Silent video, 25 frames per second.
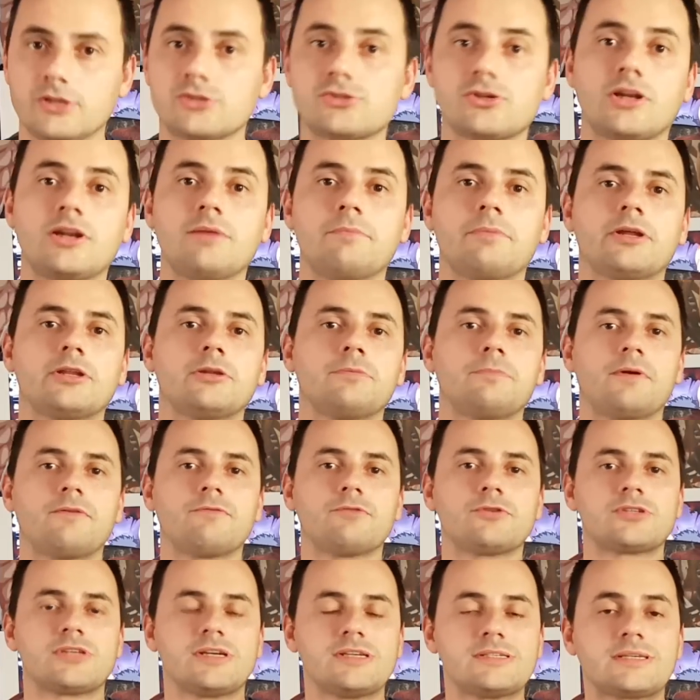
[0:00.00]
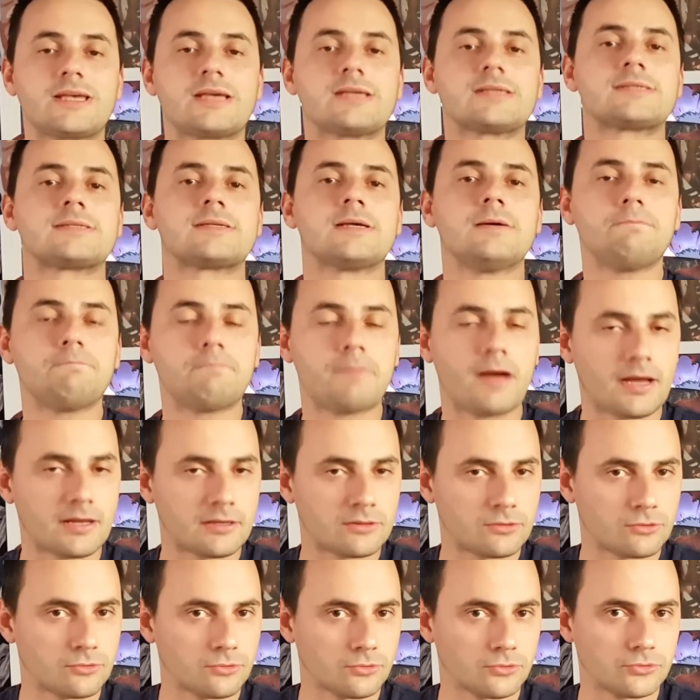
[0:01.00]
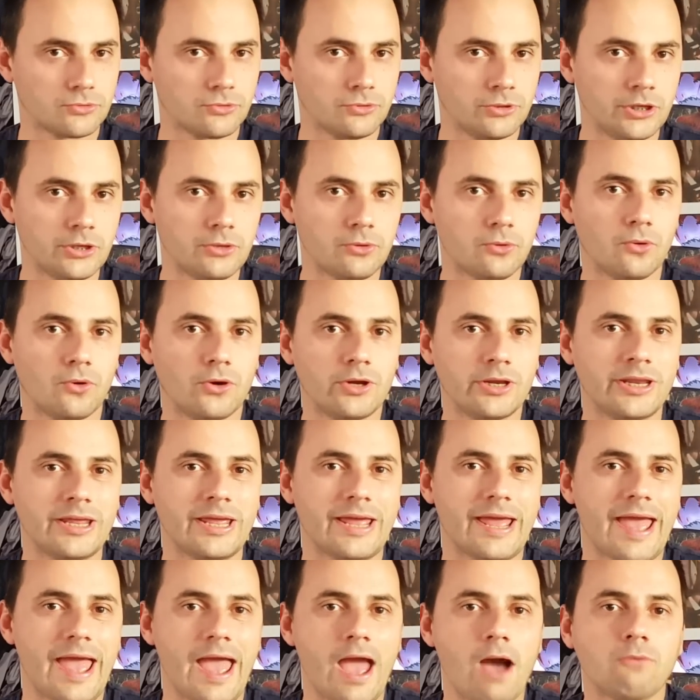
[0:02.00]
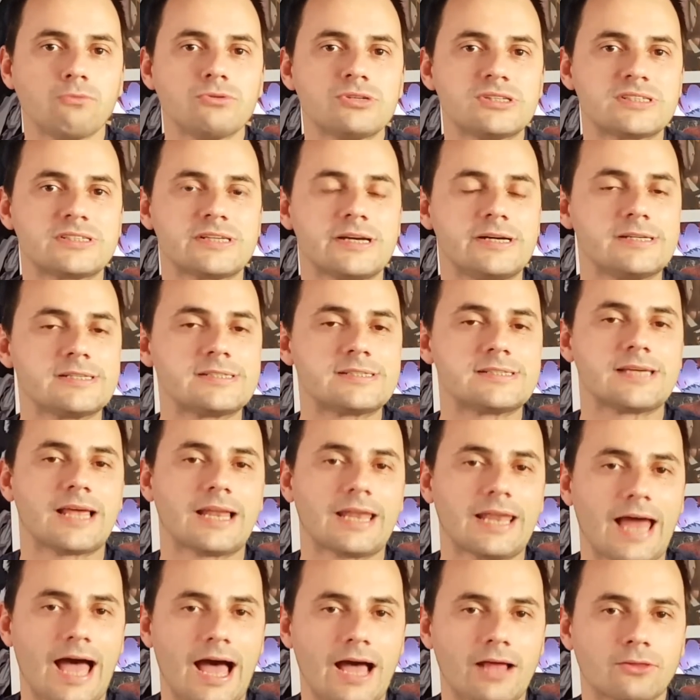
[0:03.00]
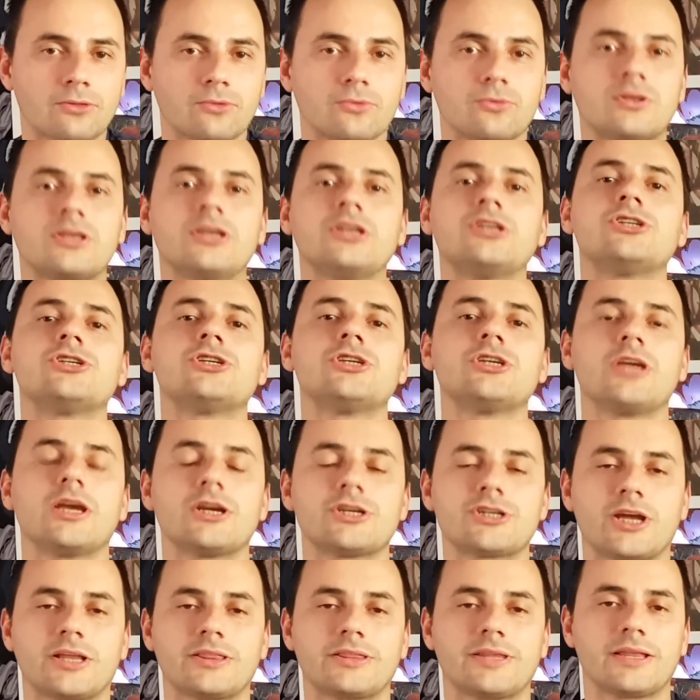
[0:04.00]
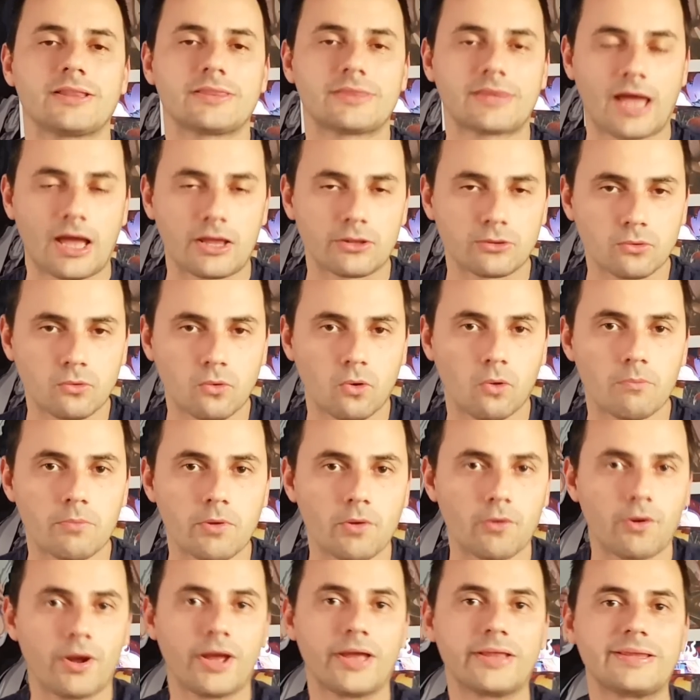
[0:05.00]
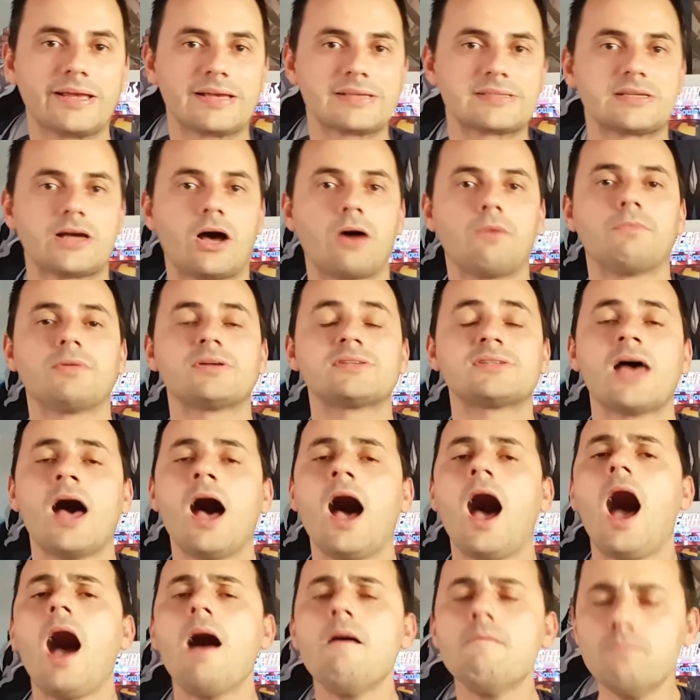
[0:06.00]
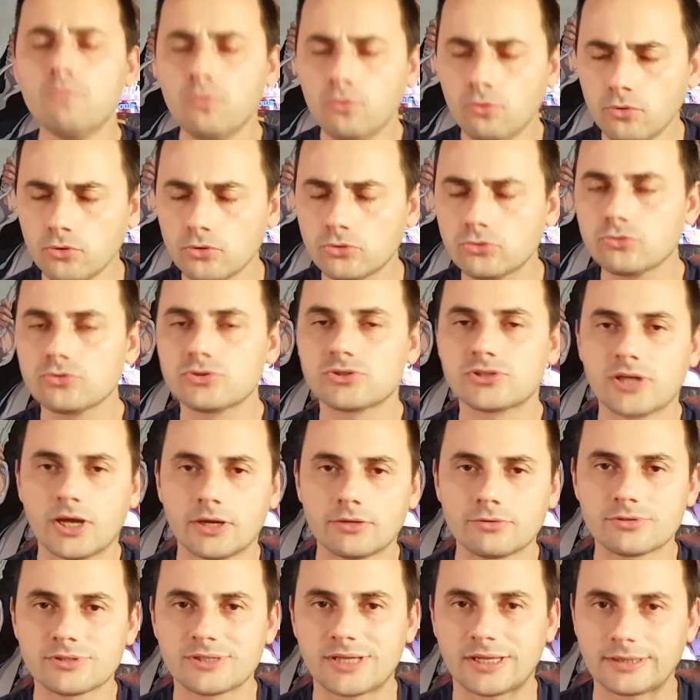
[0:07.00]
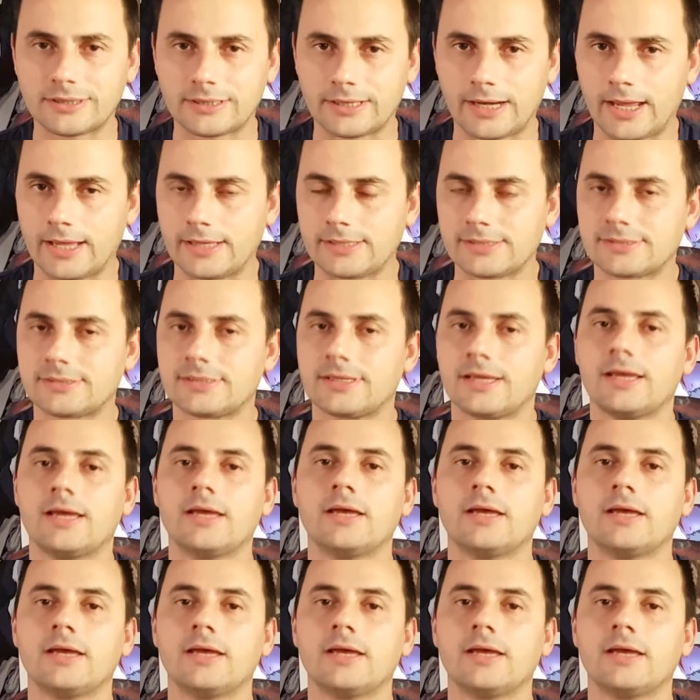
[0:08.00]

E só lembrando para vocês que a Zampactu do Ricone é um ser selado que tinha já tentado comer o Rei das Almas há muitos anos atrás.